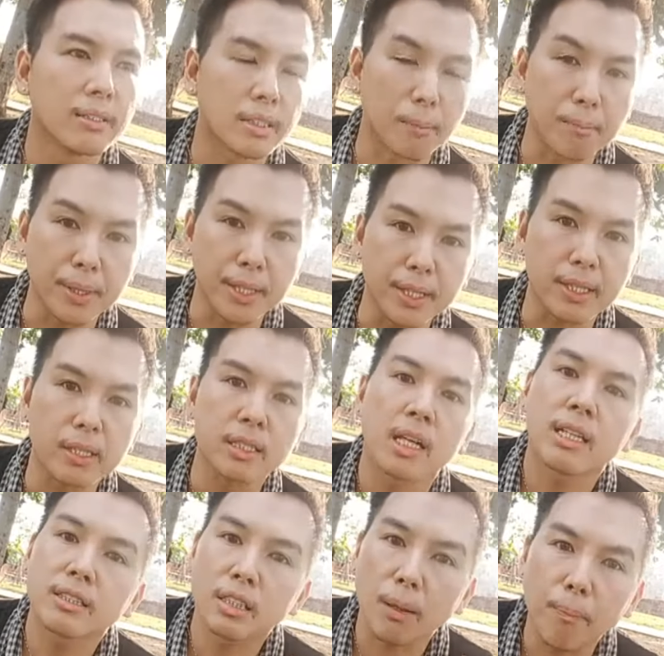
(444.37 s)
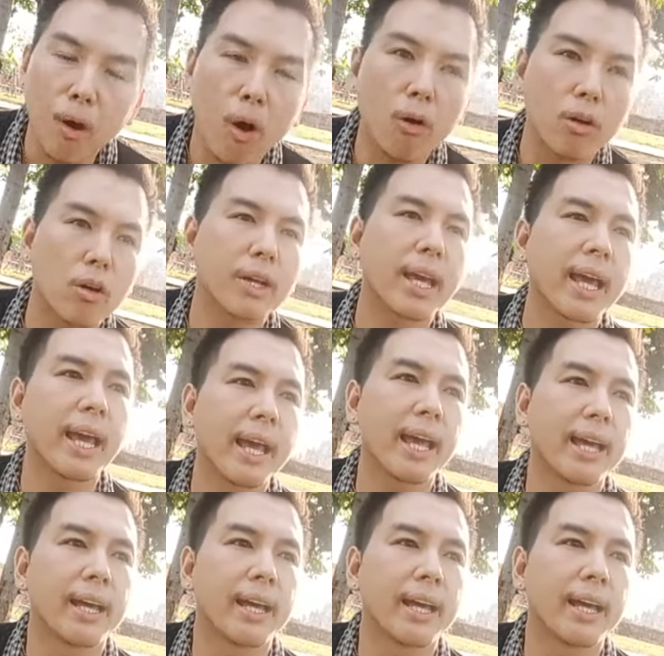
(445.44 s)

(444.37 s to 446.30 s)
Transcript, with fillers: จะมีเฉพาะก็แค่